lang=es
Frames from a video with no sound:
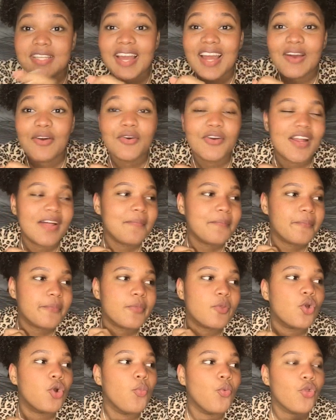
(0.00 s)
ahora,
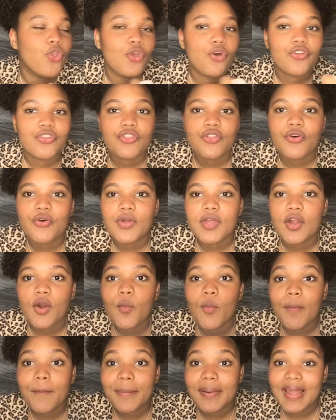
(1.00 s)
como yo estoy
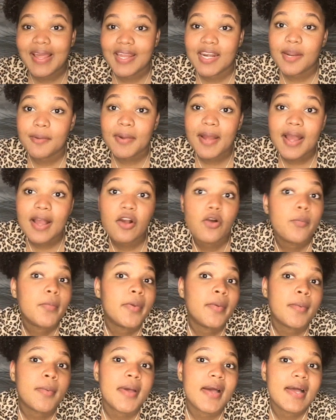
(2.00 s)
como en plan rebaja con mi
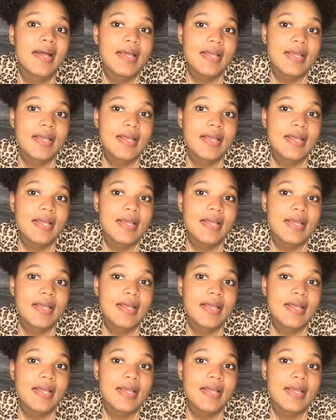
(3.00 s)
mamá,